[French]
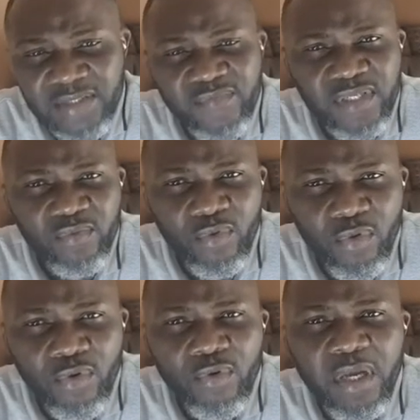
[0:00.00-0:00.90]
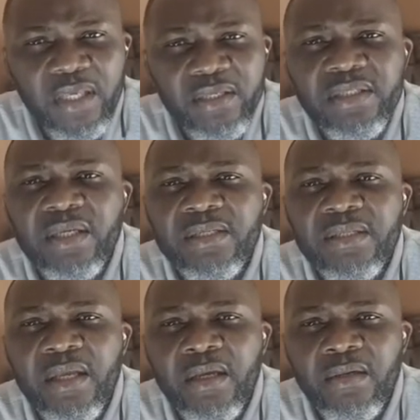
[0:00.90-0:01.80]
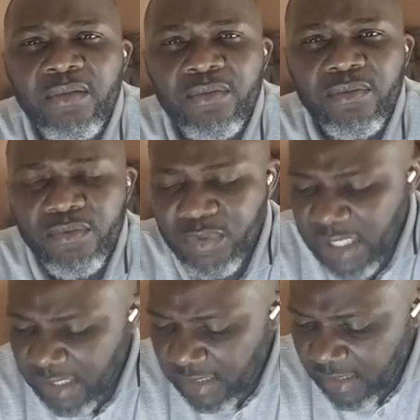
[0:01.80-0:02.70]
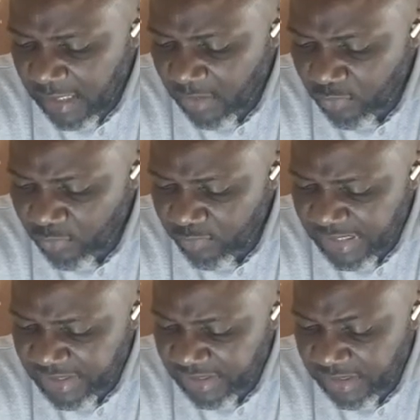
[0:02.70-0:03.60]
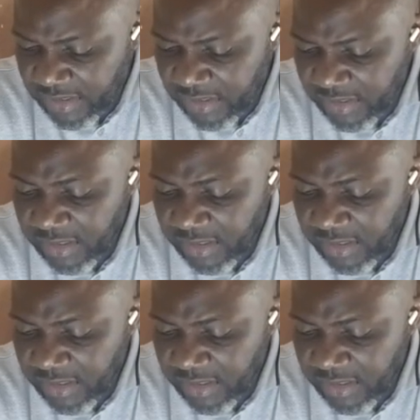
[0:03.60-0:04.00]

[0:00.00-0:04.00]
si vous êtes au Congo, à Kinshasa ou à, à Lubumbashi,